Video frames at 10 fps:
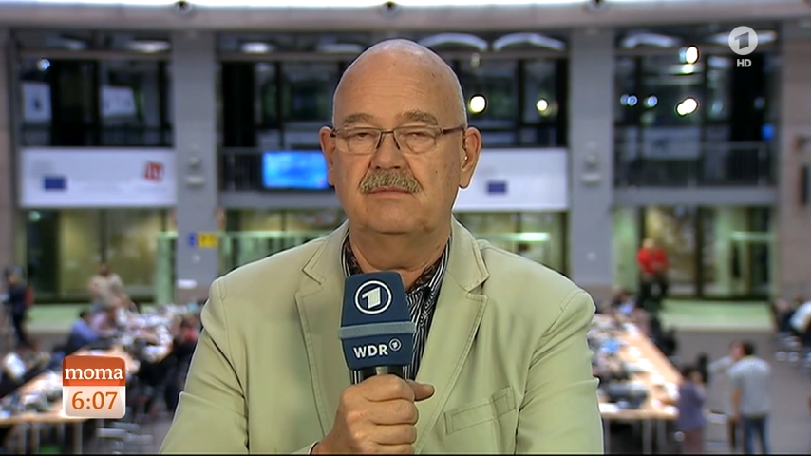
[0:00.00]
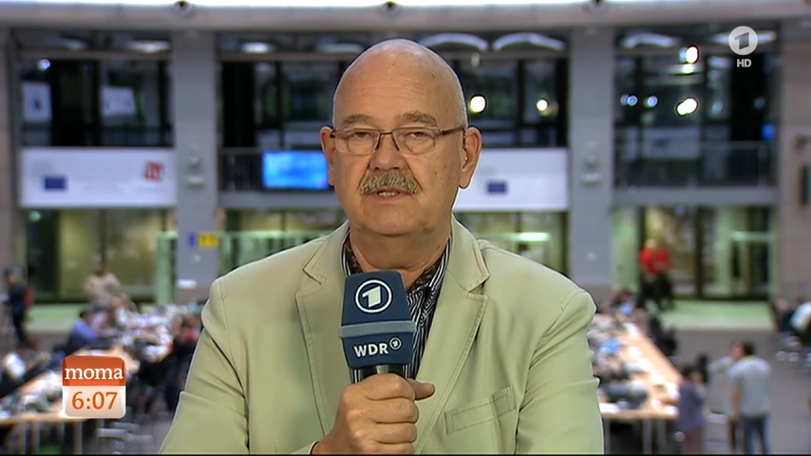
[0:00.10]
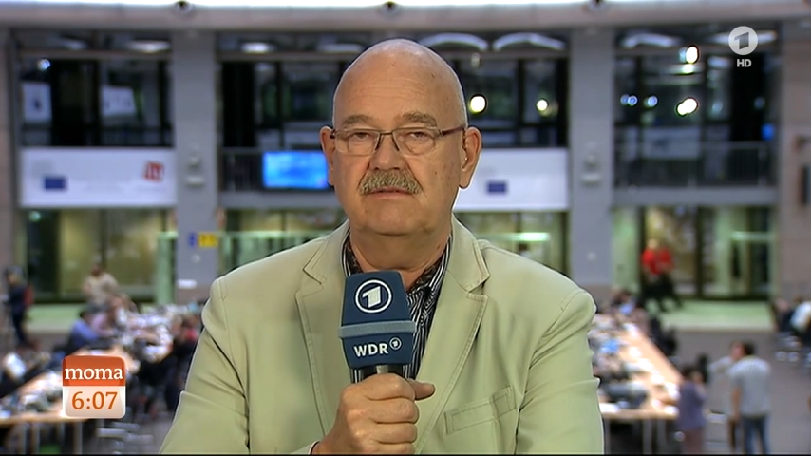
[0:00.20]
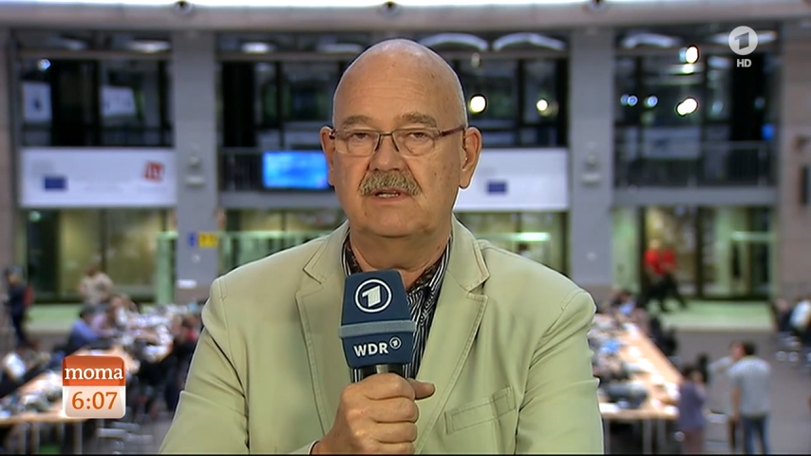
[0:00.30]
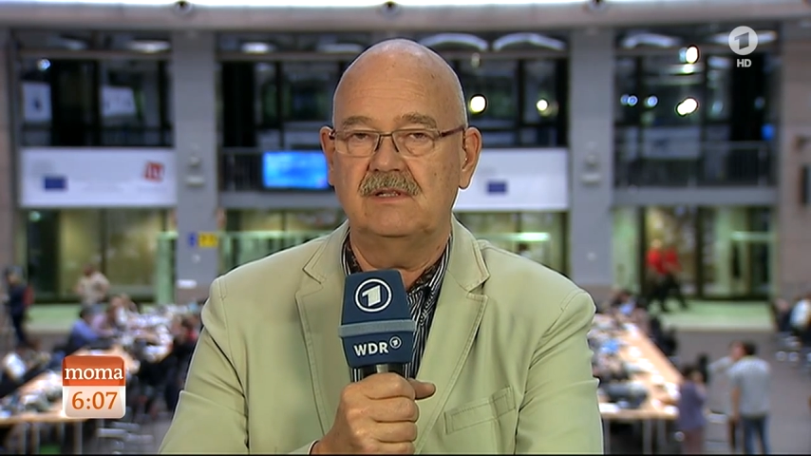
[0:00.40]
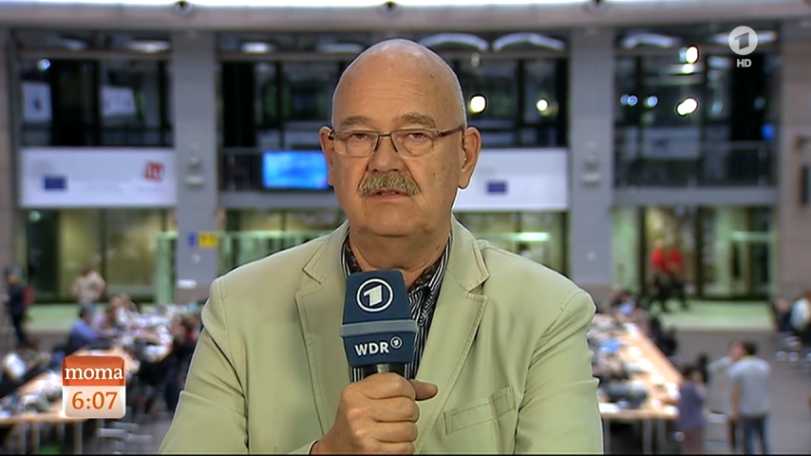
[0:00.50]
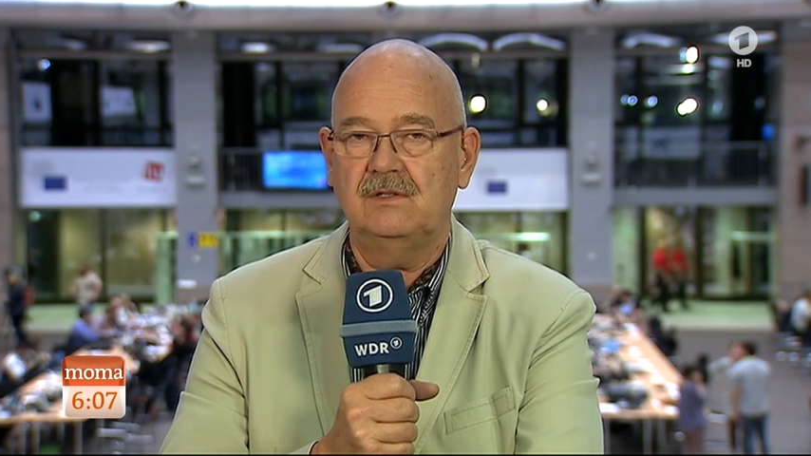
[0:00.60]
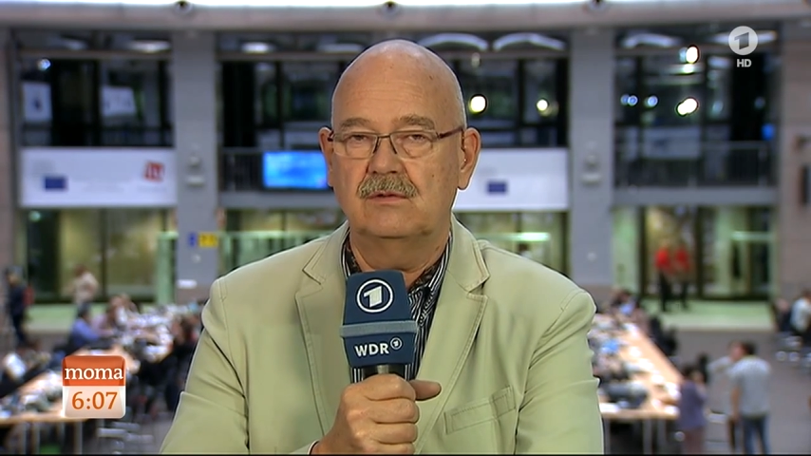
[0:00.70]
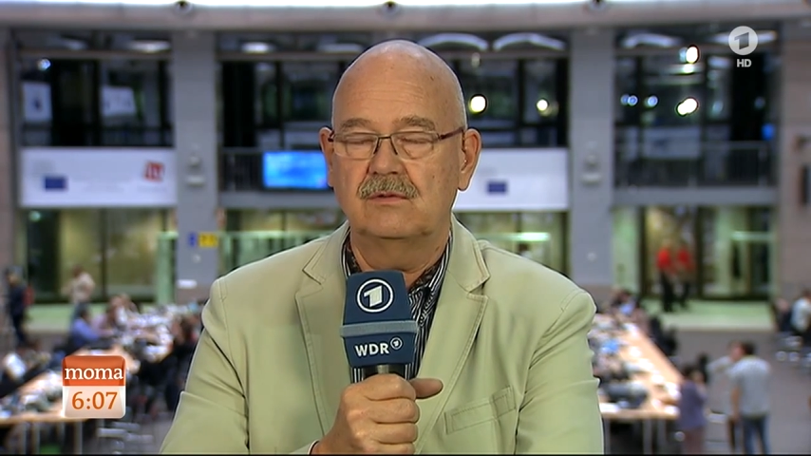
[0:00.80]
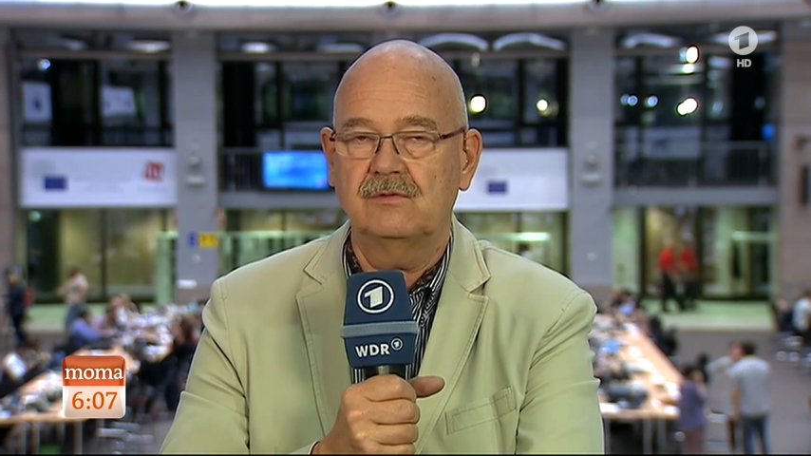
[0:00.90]

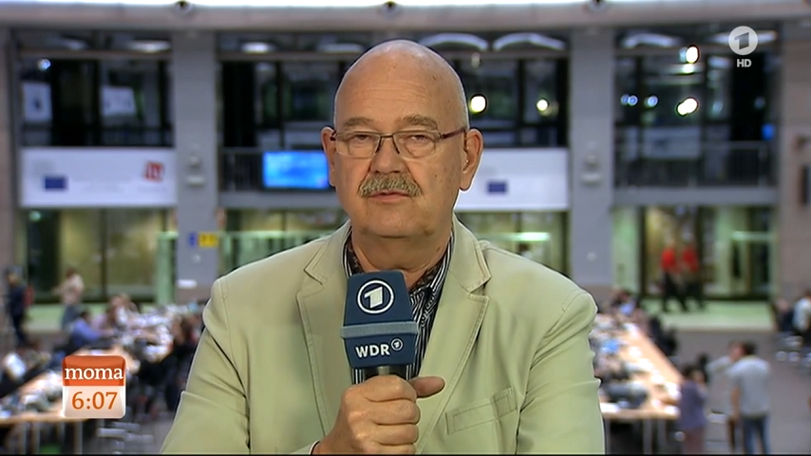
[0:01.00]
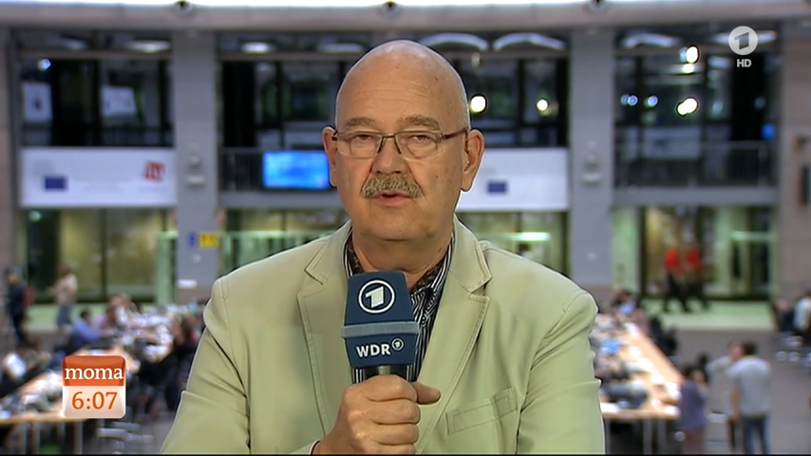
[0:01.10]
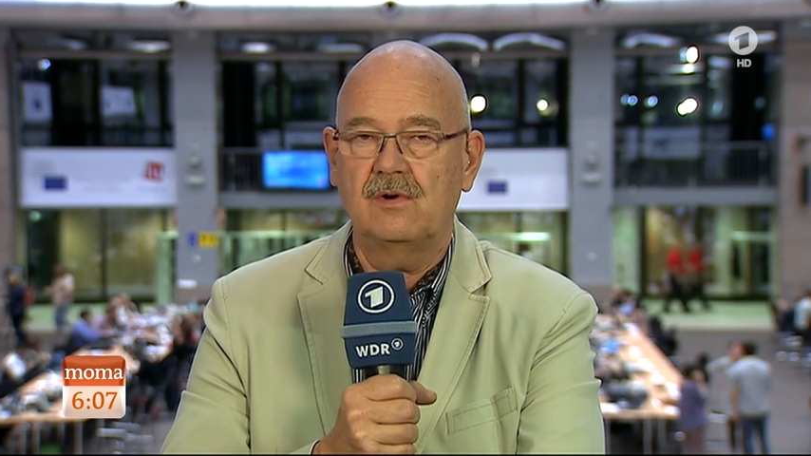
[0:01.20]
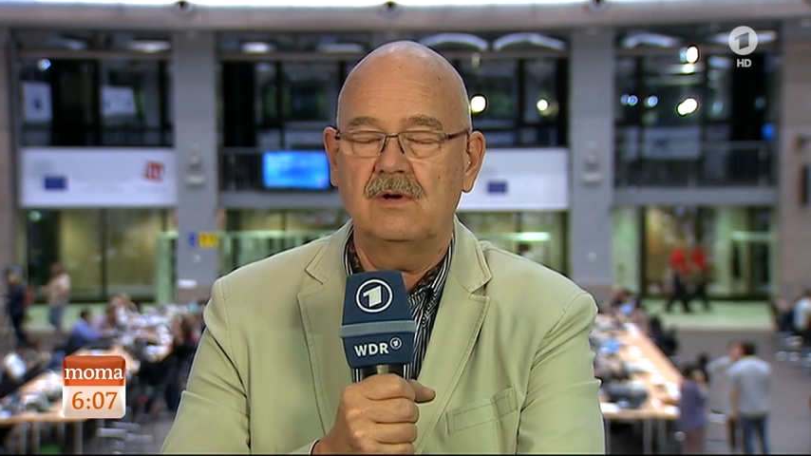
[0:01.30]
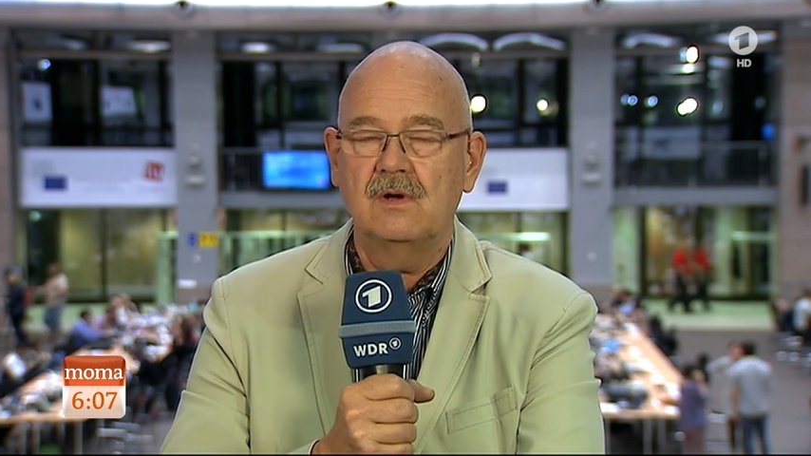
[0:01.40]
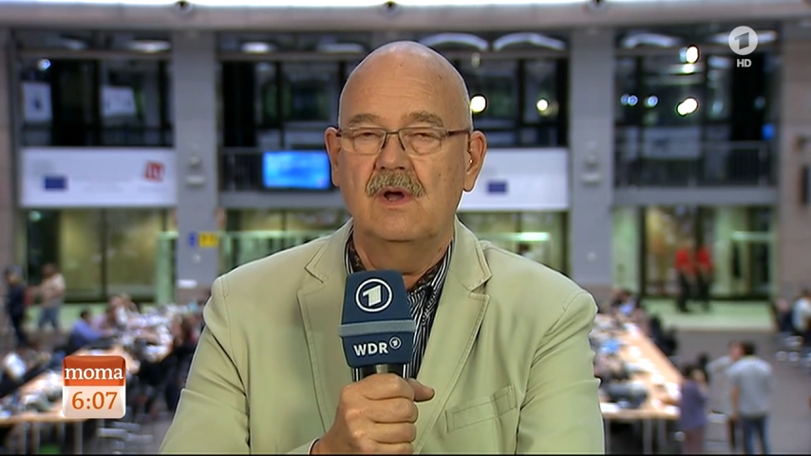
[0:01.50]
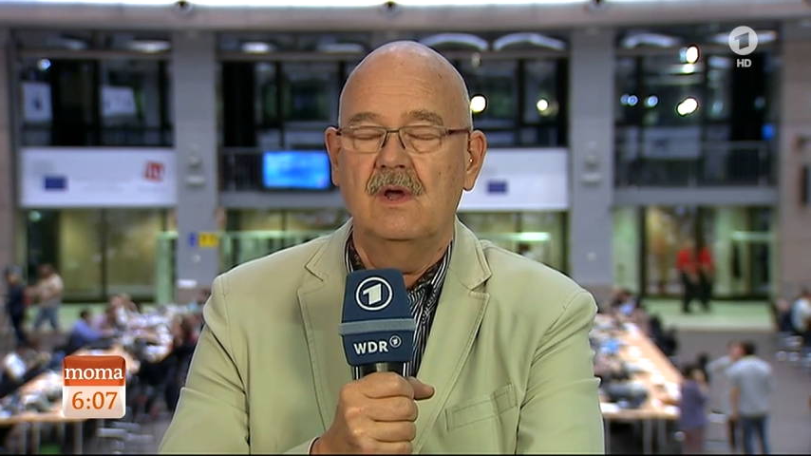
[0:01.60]
Privatisierungsfonds